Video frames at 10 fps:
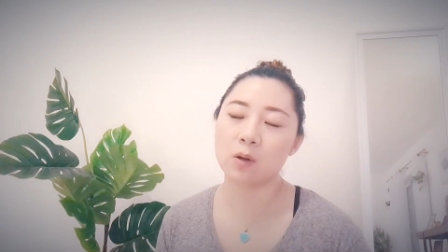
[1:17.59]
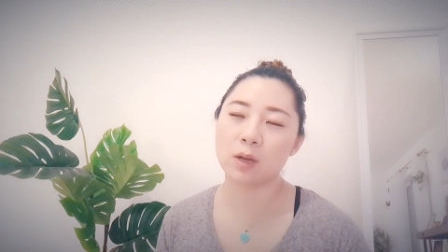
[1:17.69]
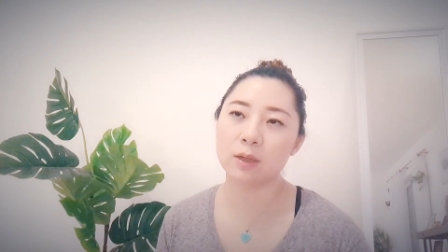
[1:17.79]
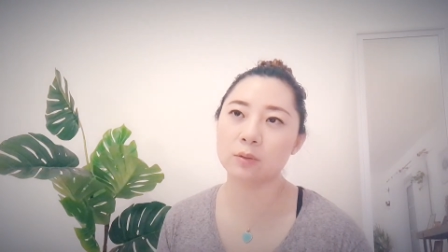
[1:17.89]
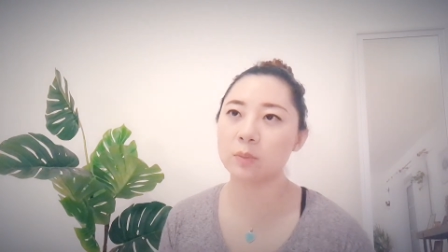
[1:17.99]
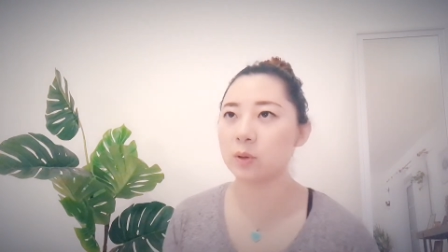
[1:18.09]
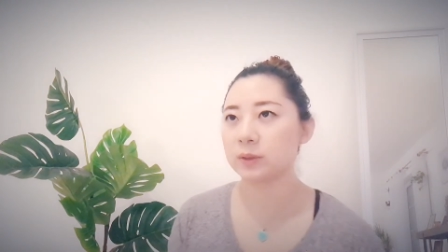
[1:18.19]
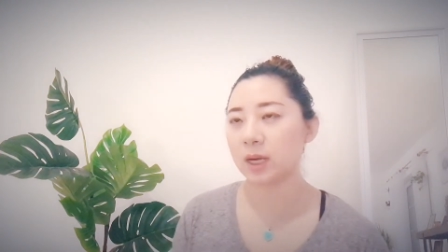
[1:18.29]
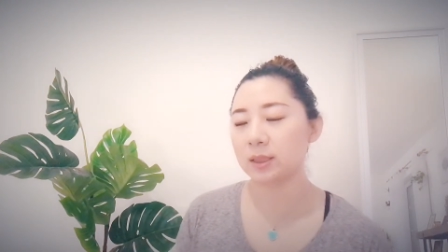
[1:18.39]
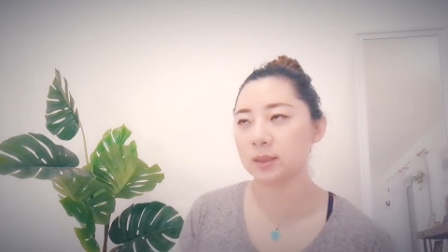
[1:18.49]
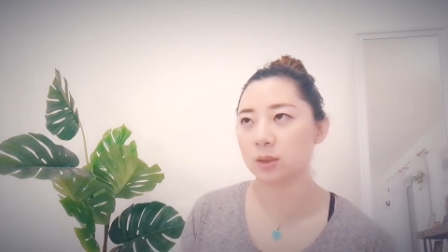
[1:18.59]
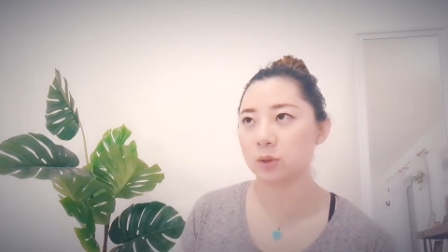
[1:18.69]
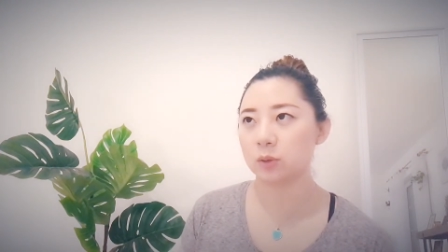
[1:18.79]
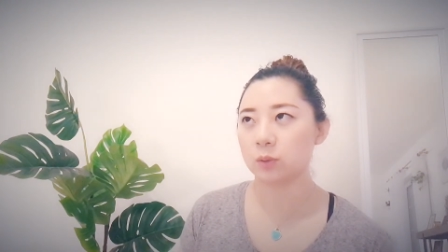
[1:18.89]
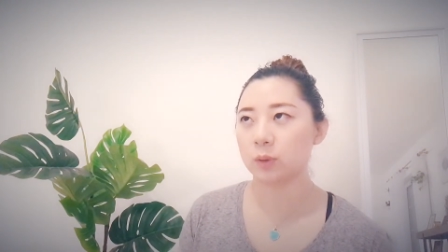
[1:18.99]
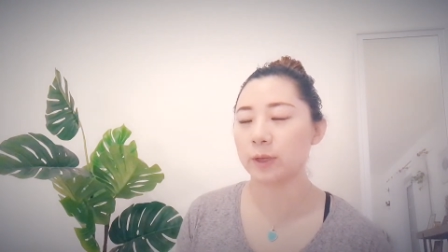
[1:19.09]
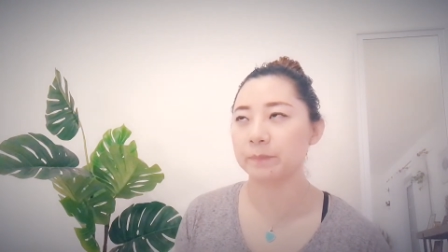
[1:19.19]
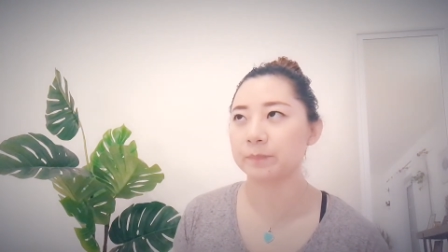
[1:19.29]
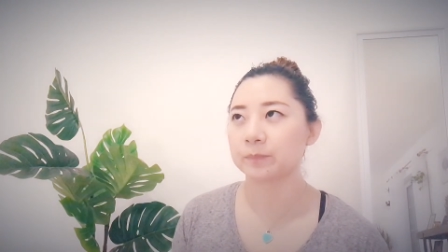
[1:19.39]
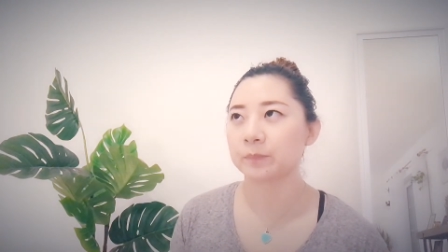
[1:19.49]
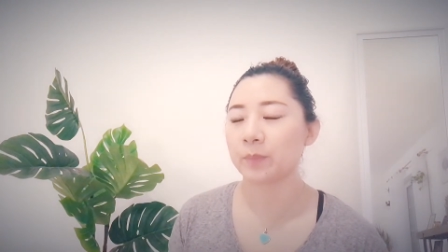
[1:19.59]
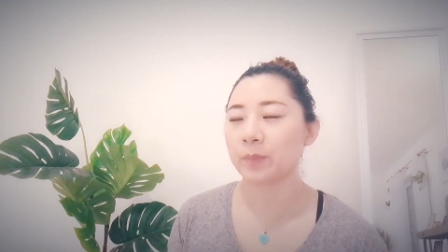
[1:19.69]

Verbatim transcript: 后来就没有再接触了。